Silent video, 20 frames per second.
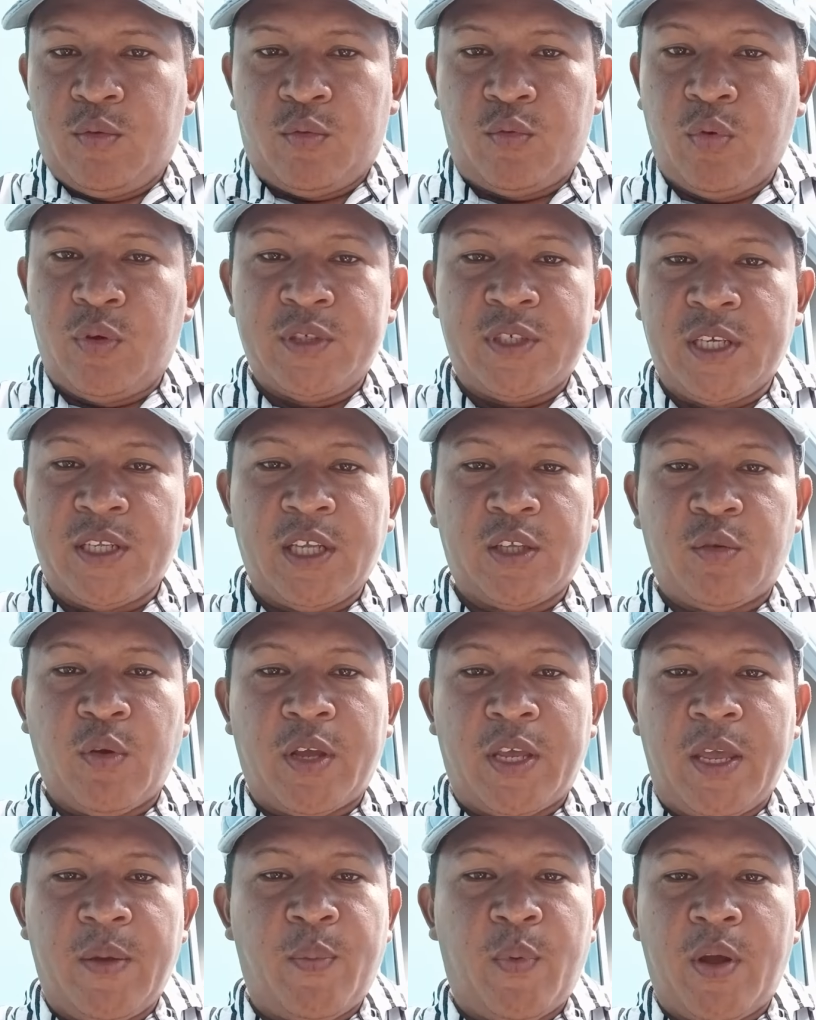tú enciendes tu
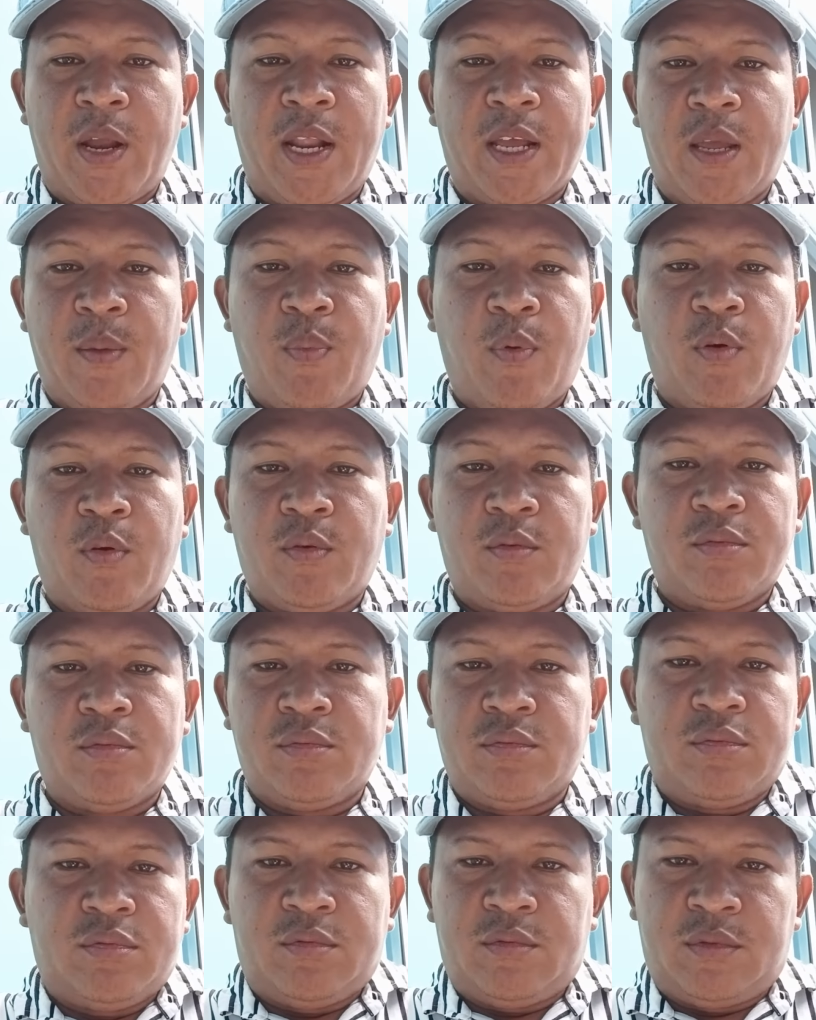equipo y el equipo
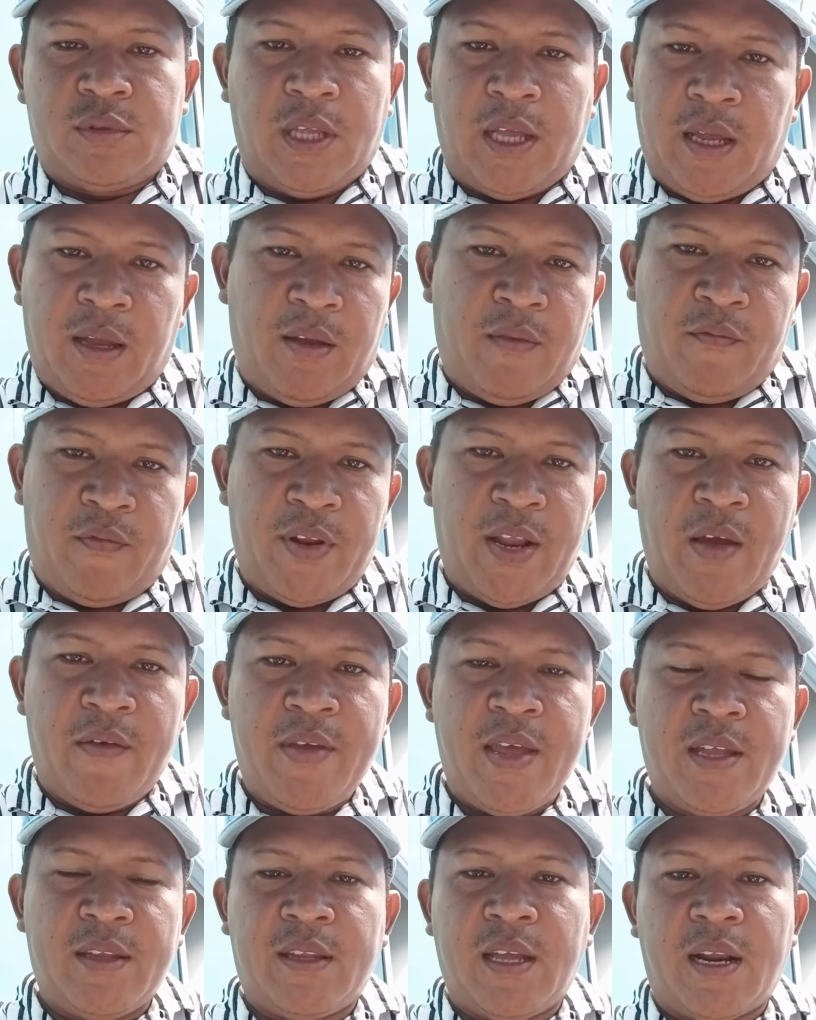te enfría
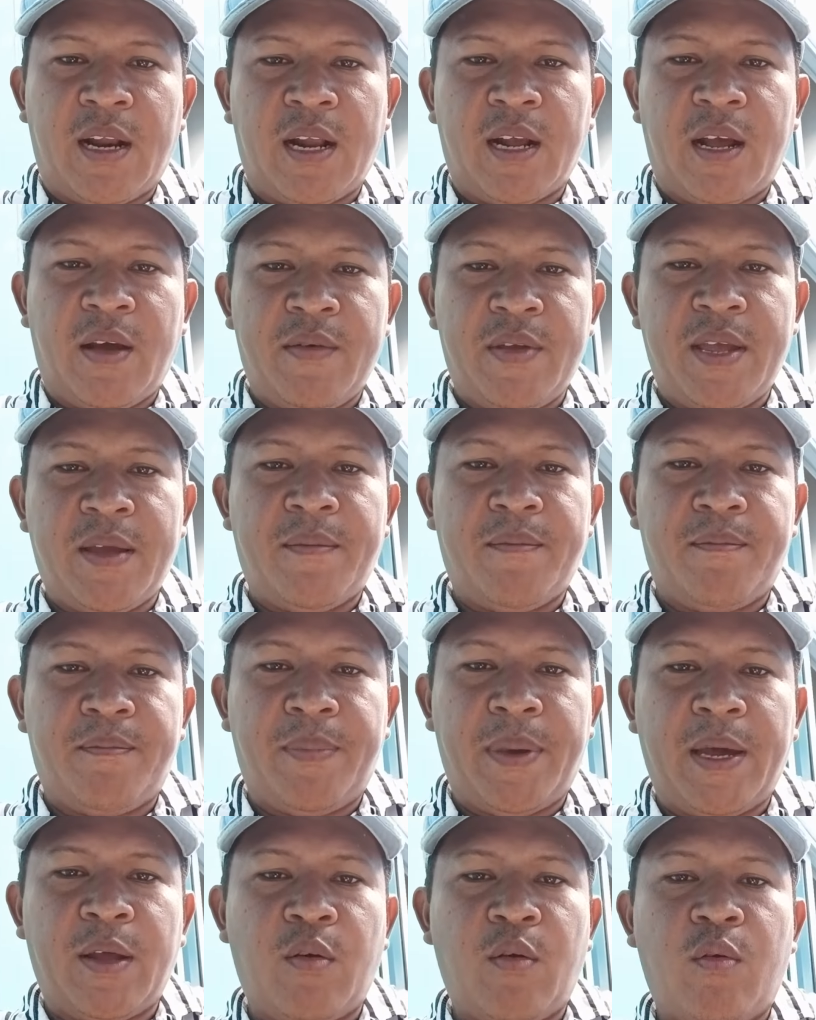bien, te arranca bien,
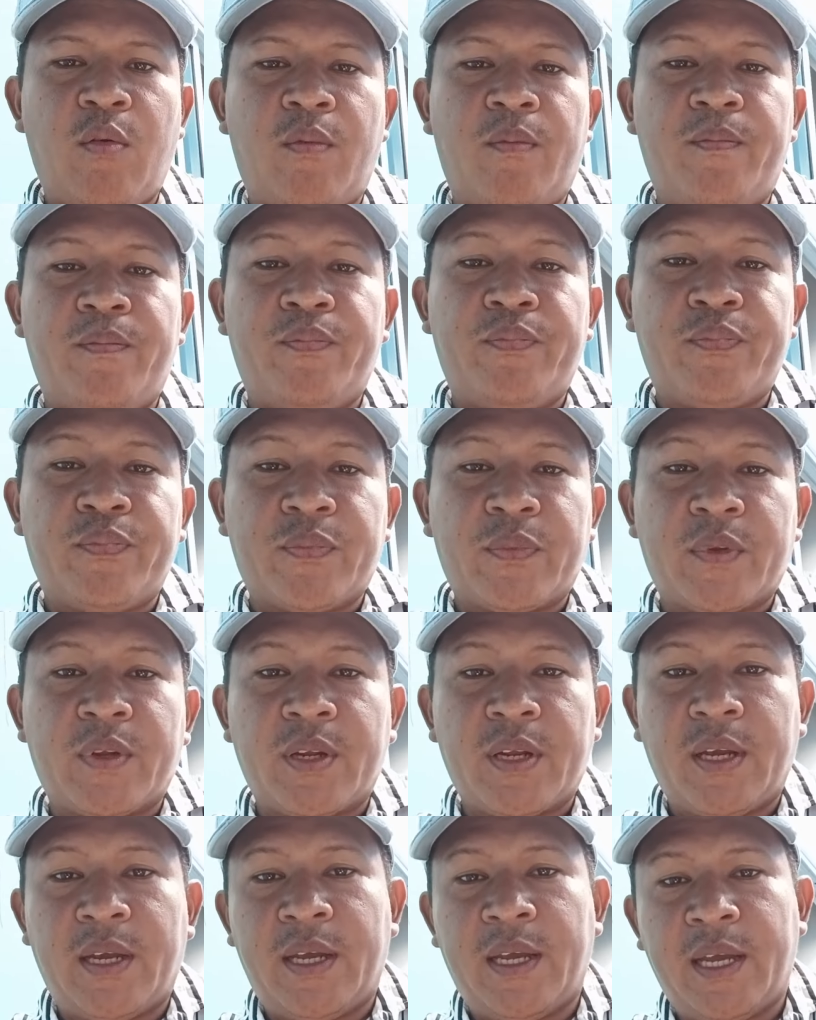pero
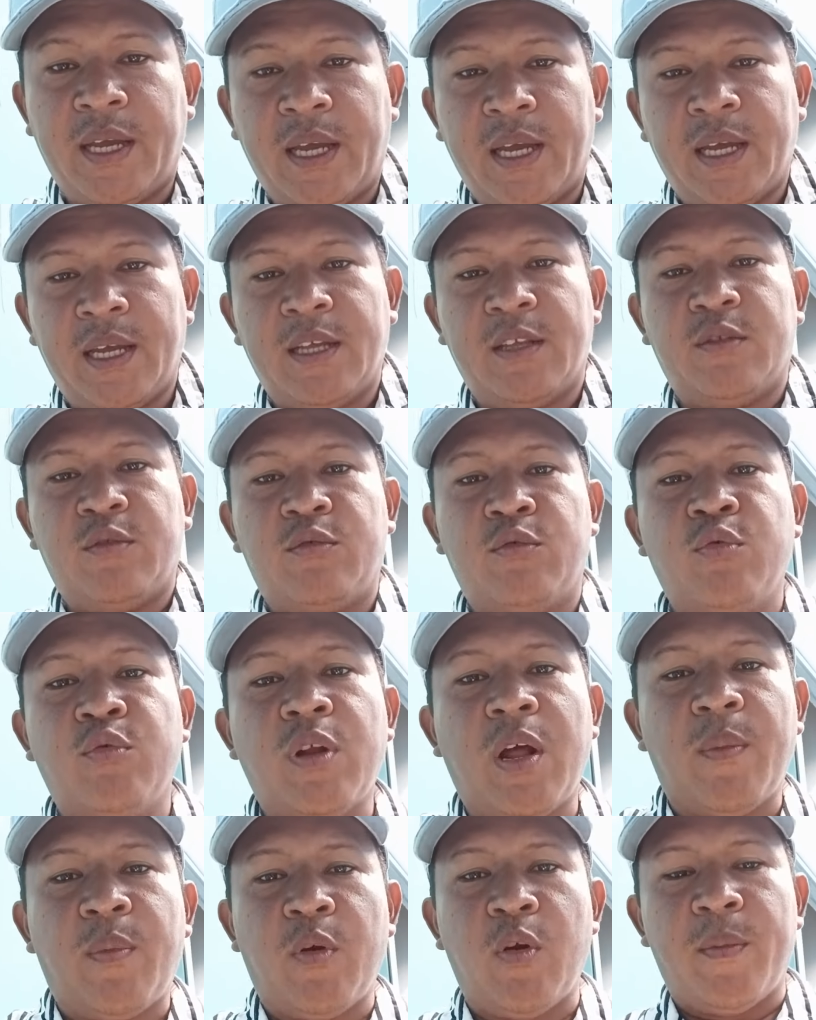eh,
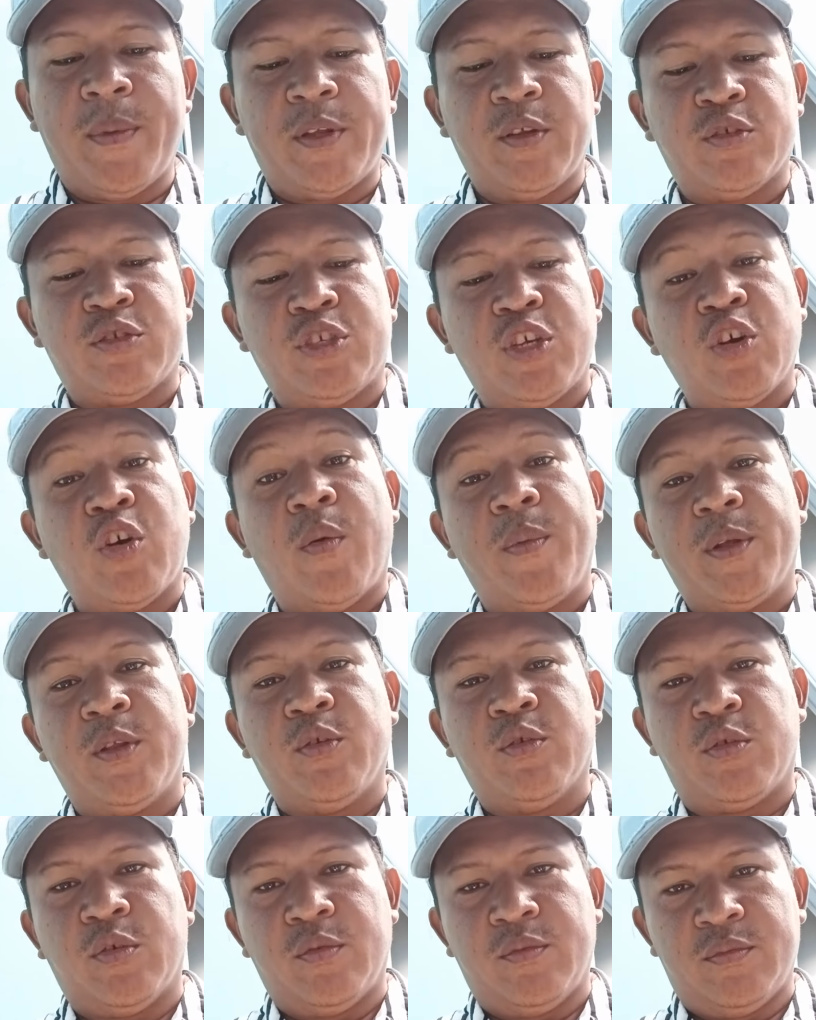dura por lo menos 5
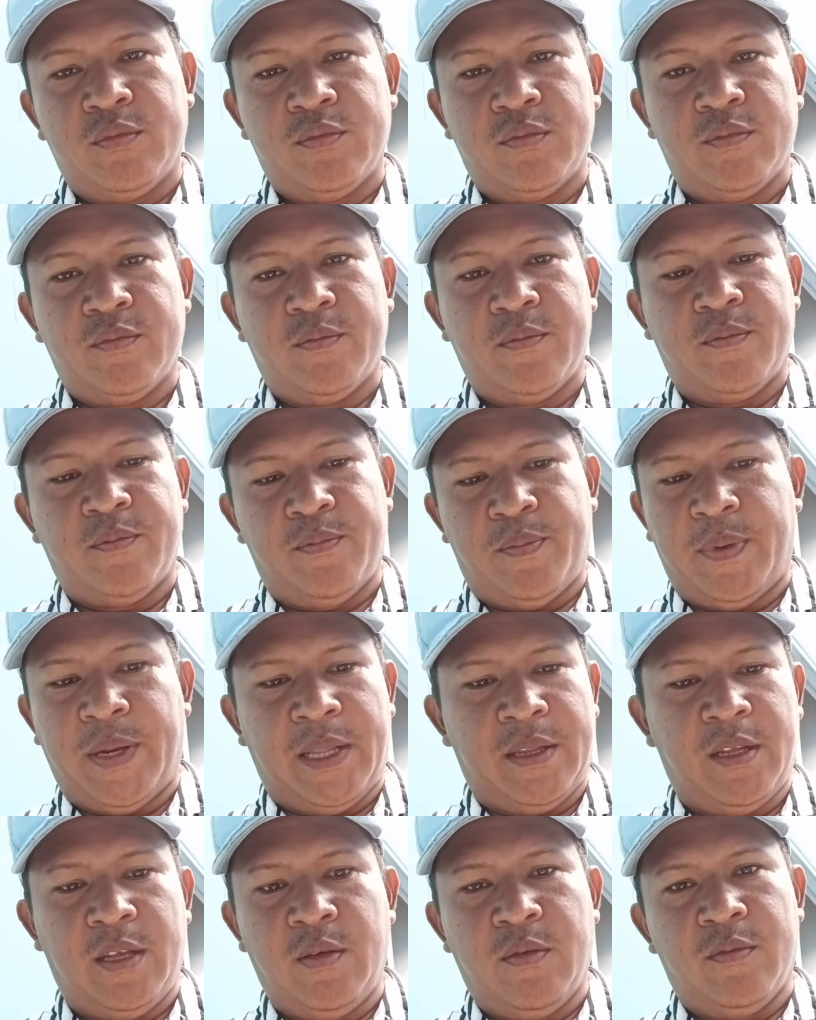minutos
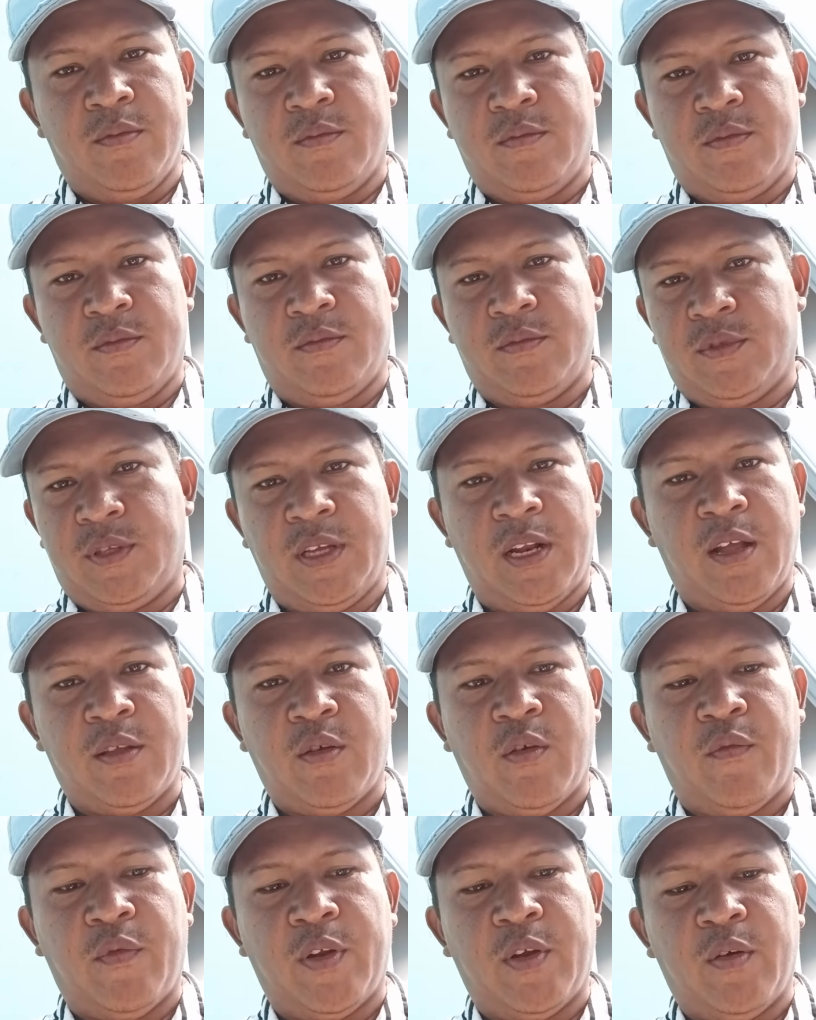prendido,
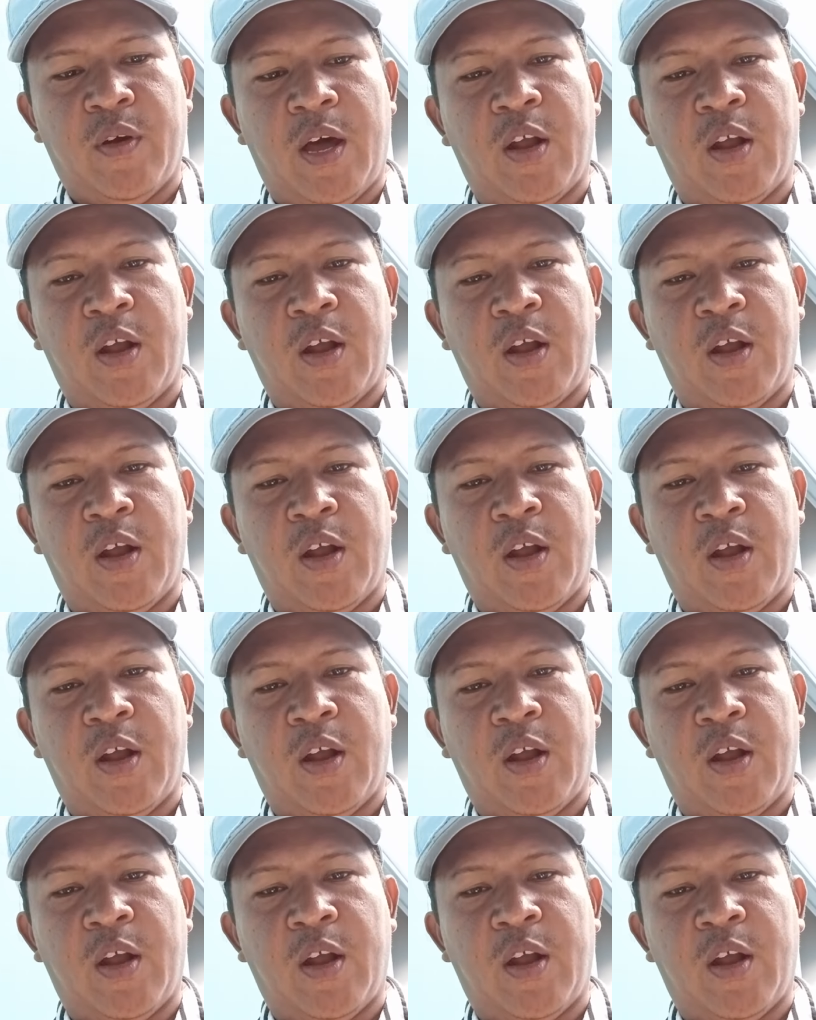tirando frío.